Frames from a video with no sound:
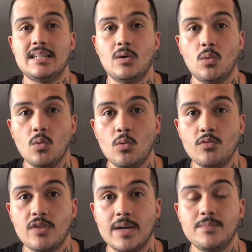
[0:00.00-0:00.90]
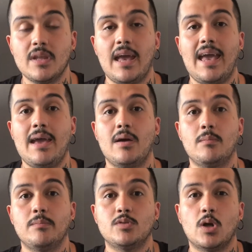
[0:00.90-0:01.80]
uva, é,
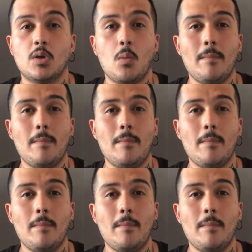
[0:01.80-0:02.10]
só que com uma